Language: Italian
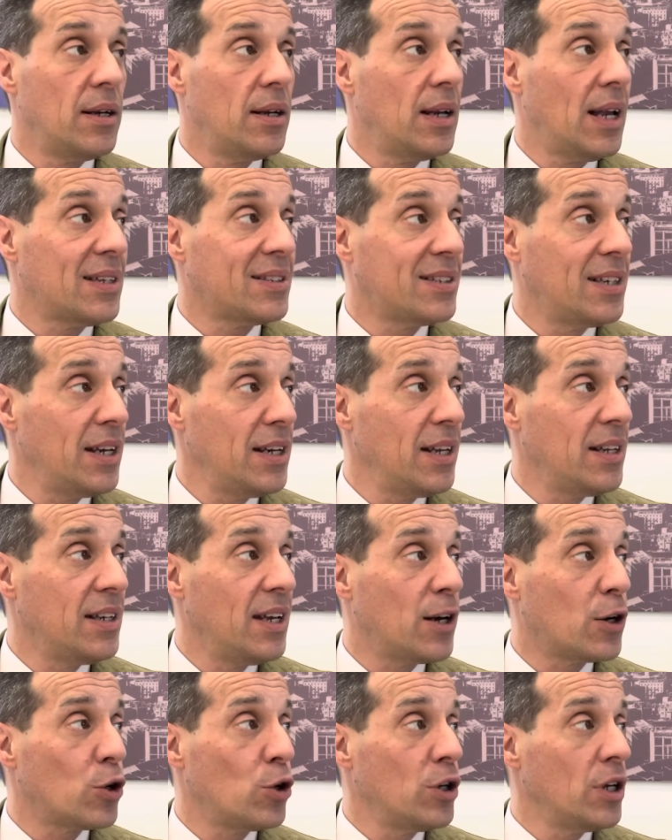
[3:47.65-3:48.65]
la serie
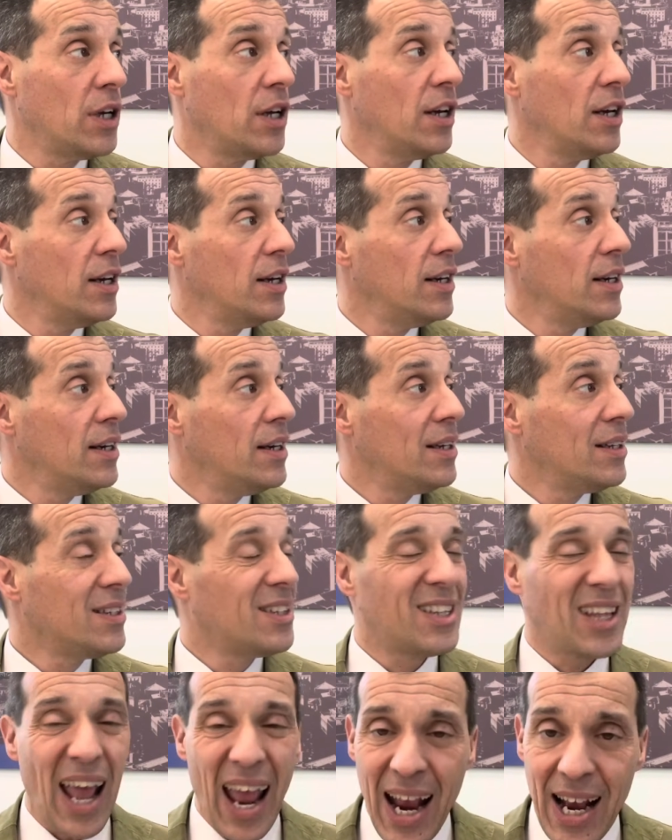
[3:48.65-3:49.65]
di errori
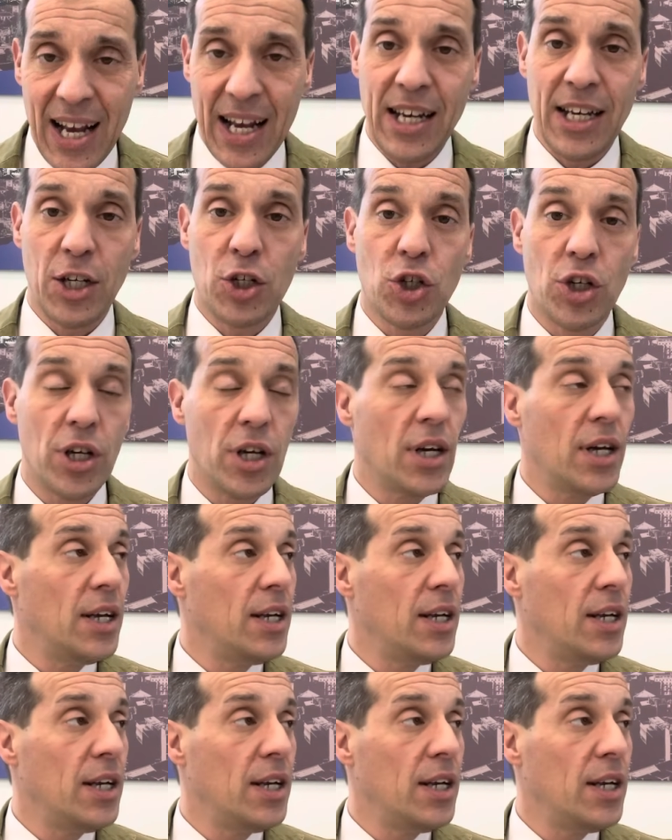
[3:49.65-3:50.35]
tecnici